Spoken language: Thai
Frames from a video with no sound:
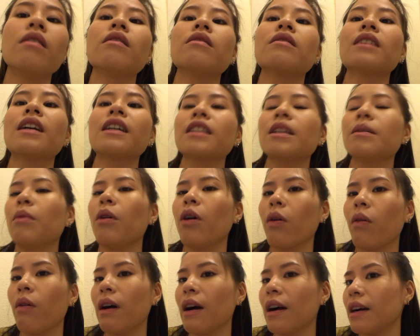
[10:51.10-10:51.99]
แล้วจะบอ
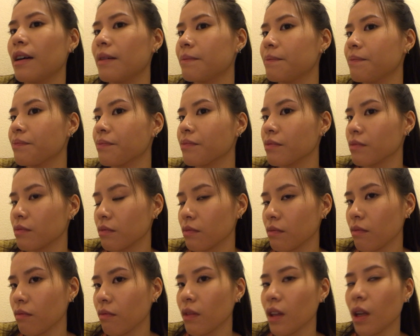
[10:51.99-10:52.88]
กว่า
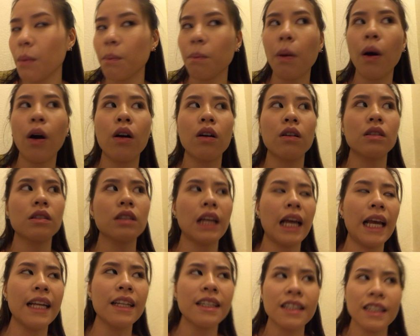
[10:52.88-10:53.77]
พอ
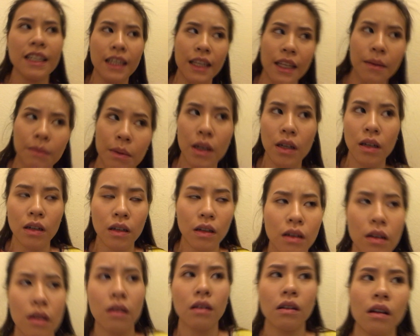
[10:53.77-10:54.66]
ไอ้สีเบอ
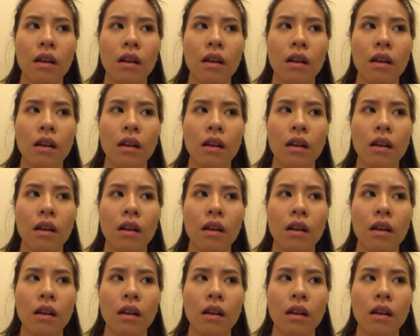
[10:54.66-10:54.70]
ร์